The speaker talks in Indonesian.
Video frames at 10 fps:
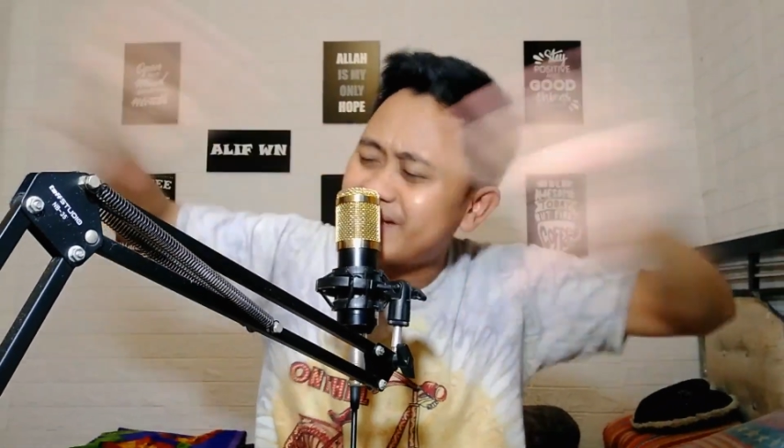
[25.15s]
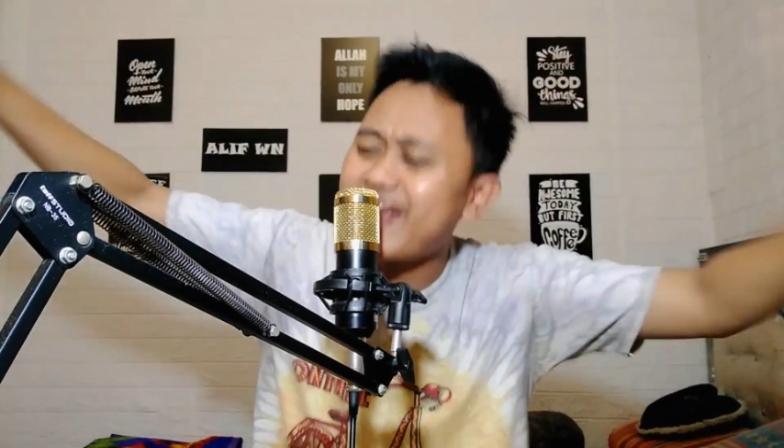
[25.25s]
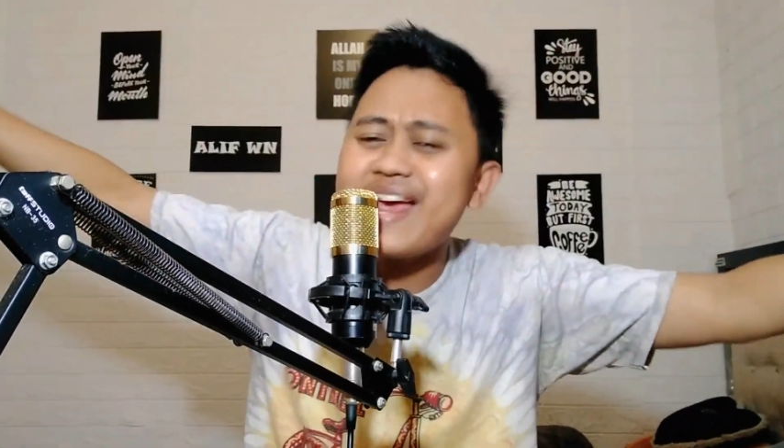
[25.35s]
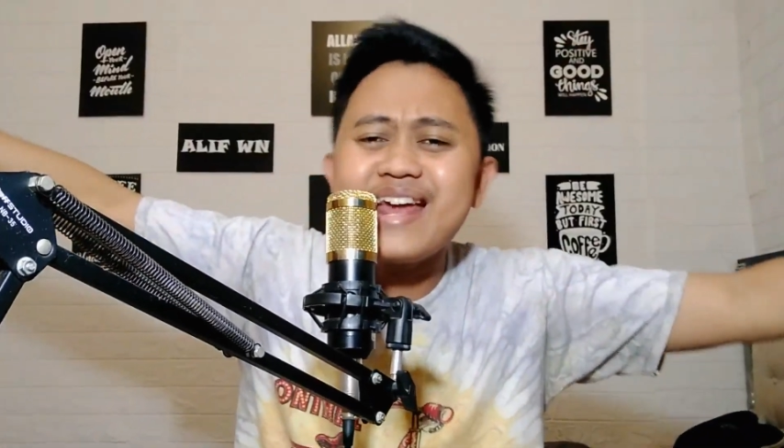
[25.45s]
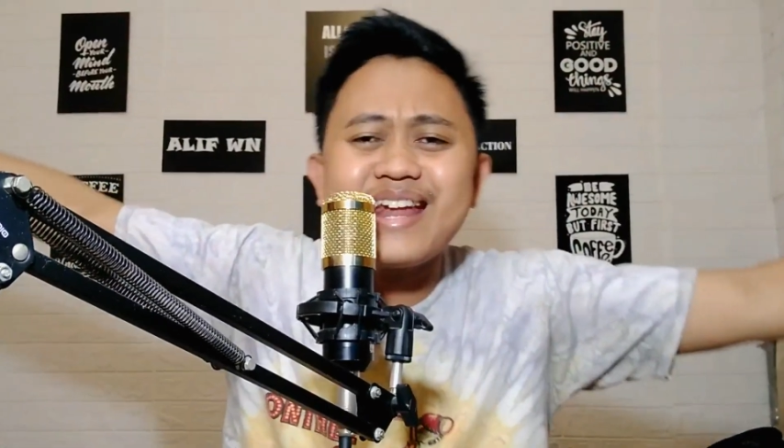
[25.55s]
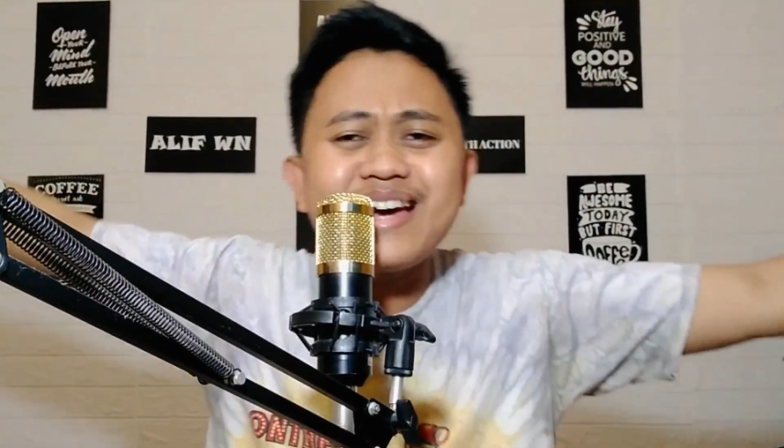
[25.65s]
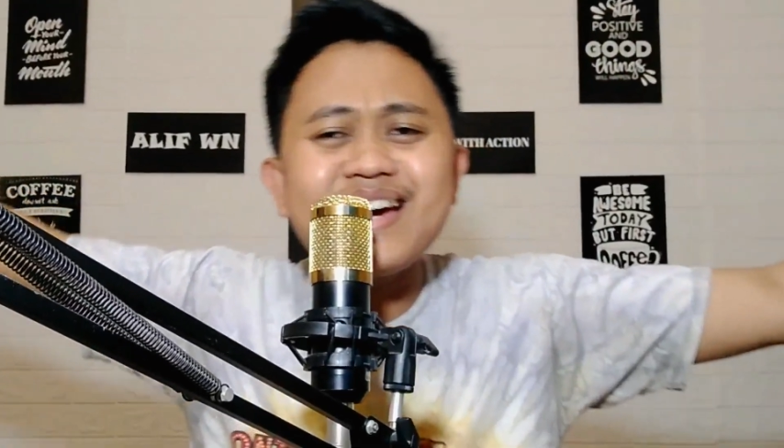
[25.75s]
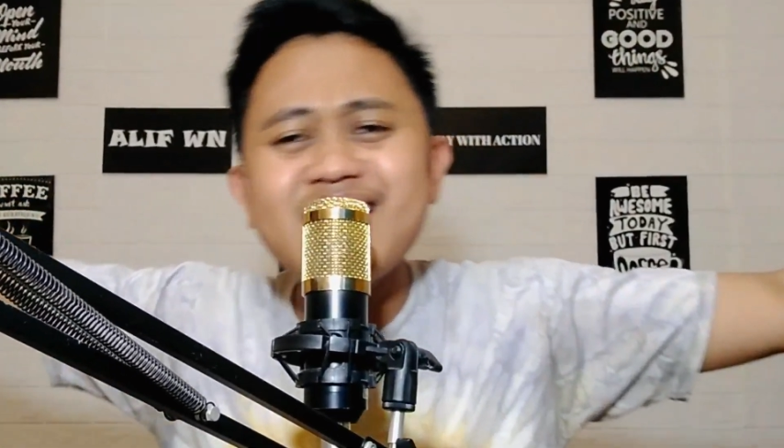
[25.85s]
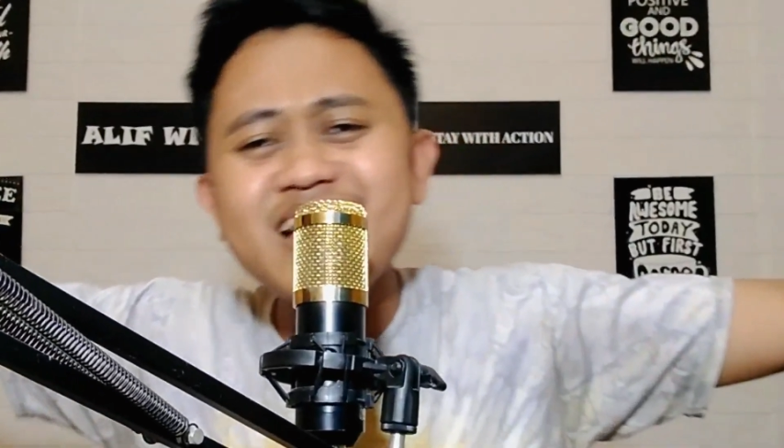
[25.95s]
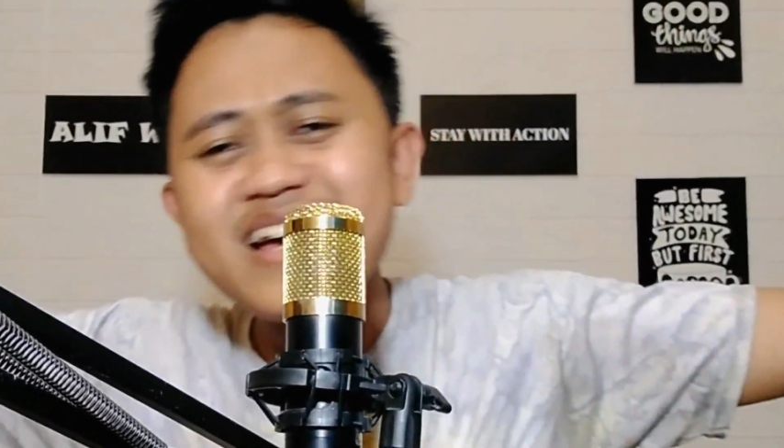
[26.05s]

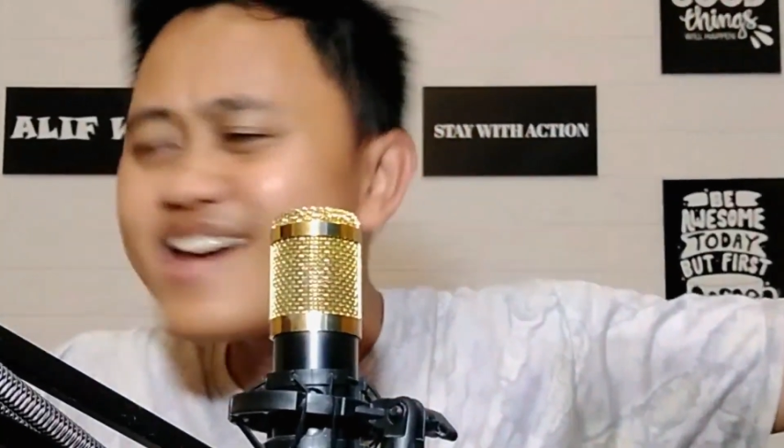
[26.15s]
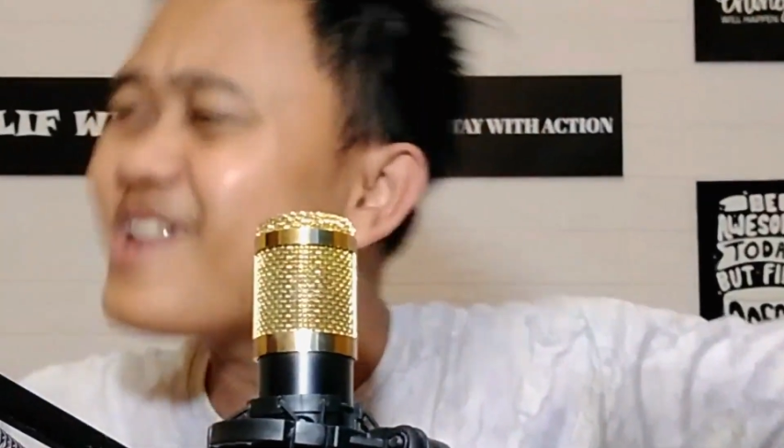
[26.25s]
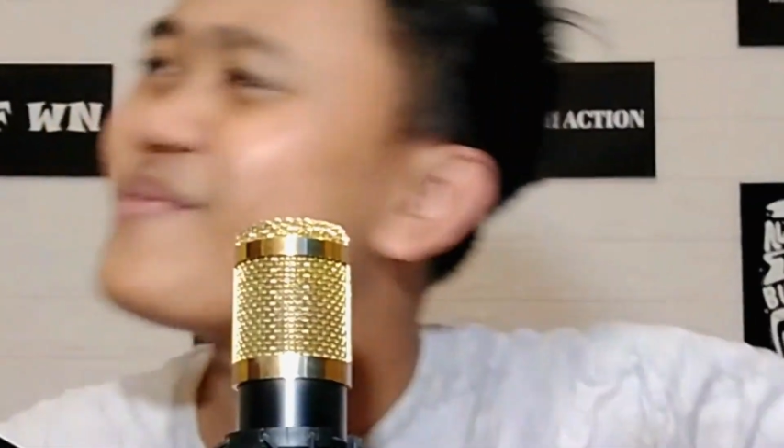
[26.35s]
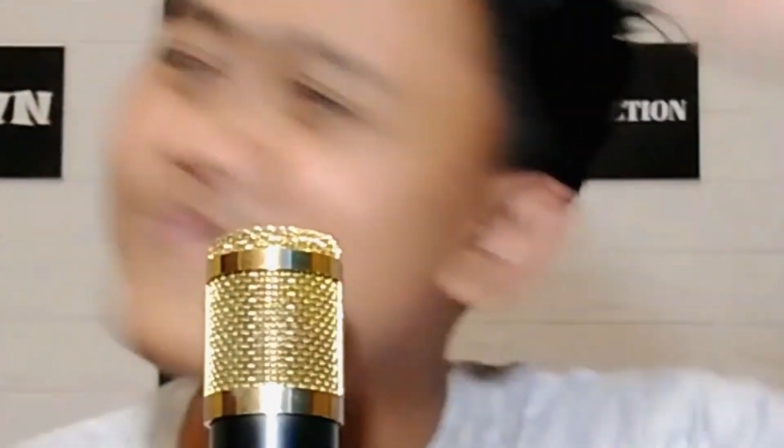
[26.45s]
channel